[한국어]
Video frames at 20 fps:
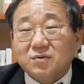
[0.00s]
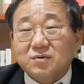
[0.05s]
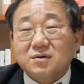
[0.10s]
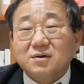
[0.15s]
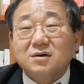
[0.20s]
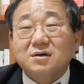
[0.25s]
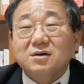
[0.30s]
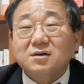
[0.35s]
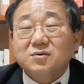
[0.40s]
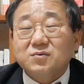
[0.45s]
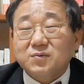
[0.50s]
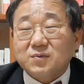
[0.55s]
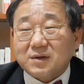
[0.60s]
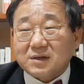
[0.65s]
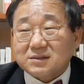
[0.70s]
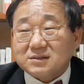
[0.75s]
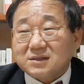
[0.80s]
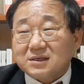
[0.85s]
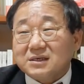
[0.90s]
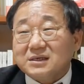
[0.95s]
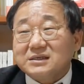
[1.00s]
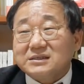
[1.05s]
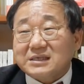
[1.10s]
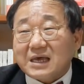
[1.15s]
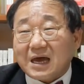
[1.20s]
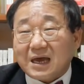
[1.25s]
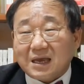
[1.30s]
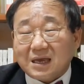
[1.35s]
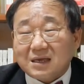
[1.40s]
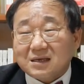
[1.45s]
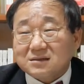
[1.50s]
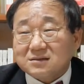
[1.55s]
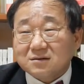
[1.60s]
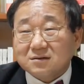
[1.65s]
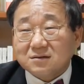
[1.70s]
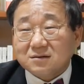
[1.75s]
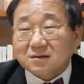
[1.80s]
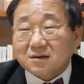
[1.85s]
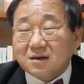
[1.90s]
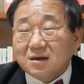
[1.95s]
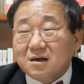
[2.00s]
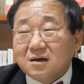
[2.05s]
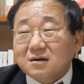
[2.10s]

또 그걸 위해서 이 사회에서는